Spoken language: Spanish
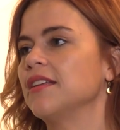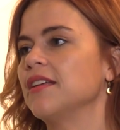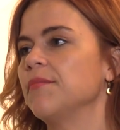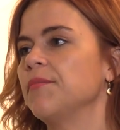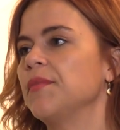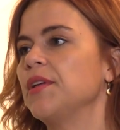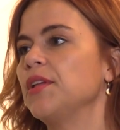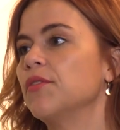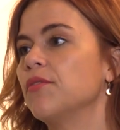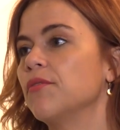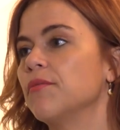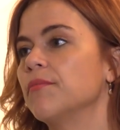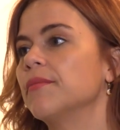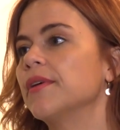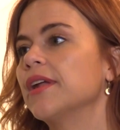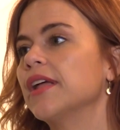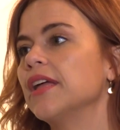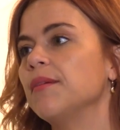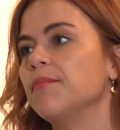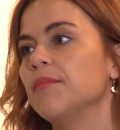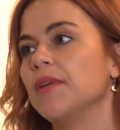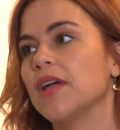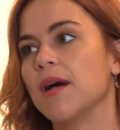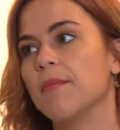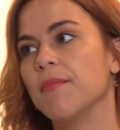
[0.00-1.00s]
mi nombre y
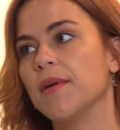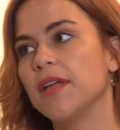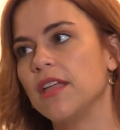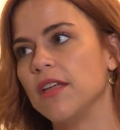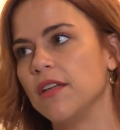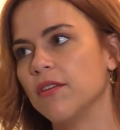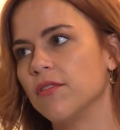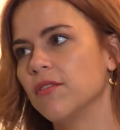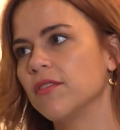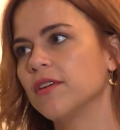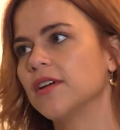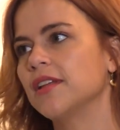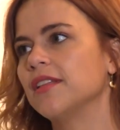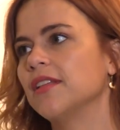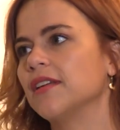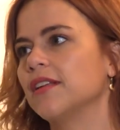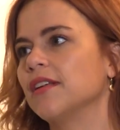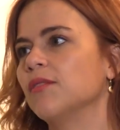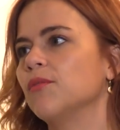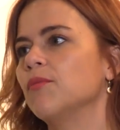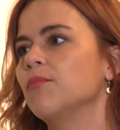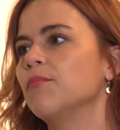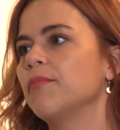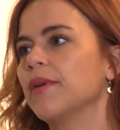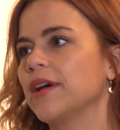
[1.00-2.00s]
mis apellidos que tienen
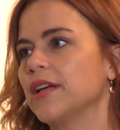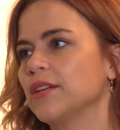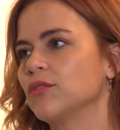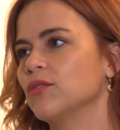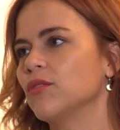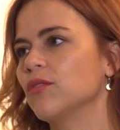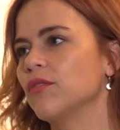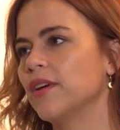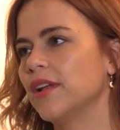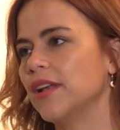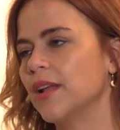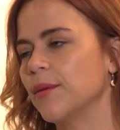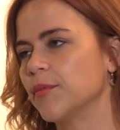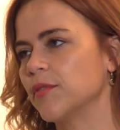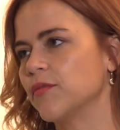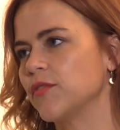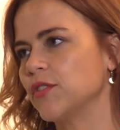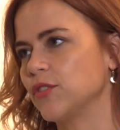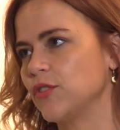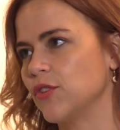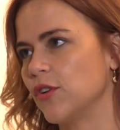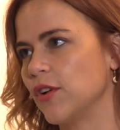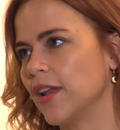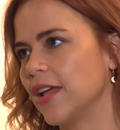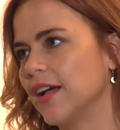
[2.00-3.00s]
un peso en la
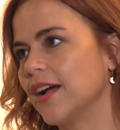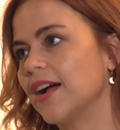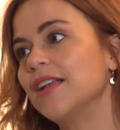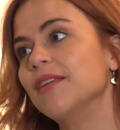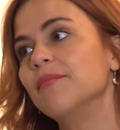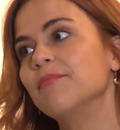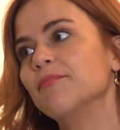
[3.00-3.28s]
profesión legal,